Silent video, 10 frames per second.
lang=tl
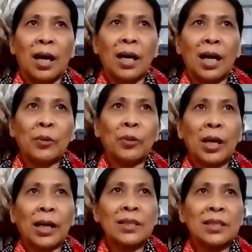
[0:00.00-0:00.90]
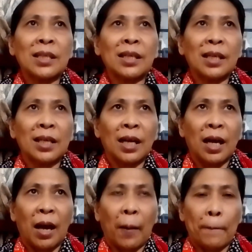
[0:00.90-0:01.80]
ang ano lang kasi,
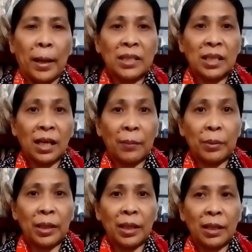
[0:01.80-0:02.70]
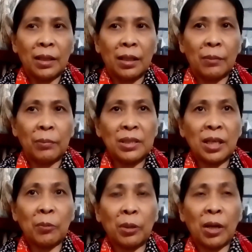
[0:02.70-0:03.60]
pag sa gabi,
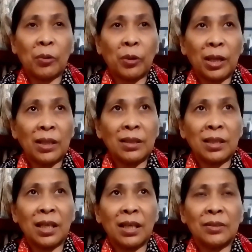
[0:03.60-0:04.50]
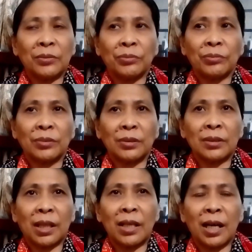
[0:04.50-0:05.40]
minsan walang kuryente.
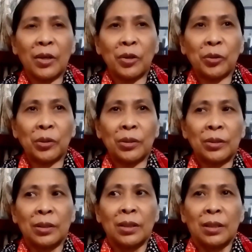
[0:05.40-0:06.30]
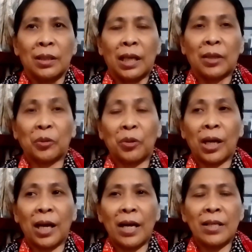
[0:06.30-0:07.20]
Hmm, kaya ngayon, ito
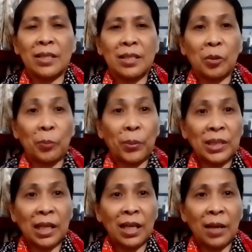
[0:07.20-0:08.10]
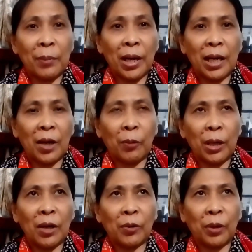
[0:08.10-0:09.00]
na guys, umpisa na naman ang
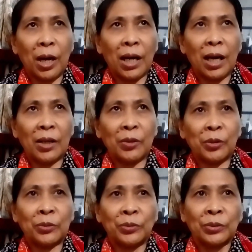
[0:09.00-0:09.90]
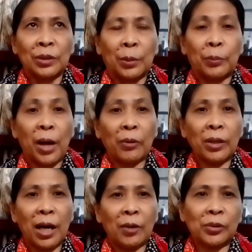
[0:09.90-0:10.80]
walang, ang ano,
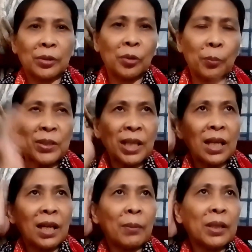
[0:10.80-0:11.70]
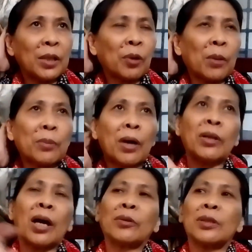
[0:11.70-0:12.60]
brown out. Umpisa na naman dito ang
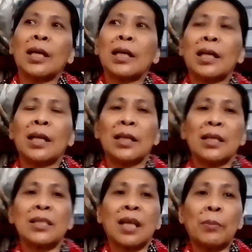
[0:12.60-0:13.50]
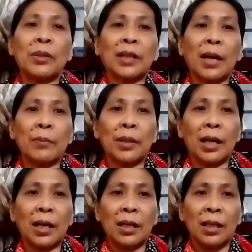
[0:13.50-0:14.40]
brown out dahil summertime
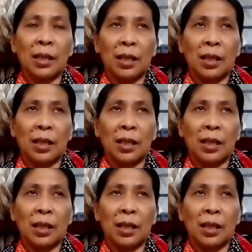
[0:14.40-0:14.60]
na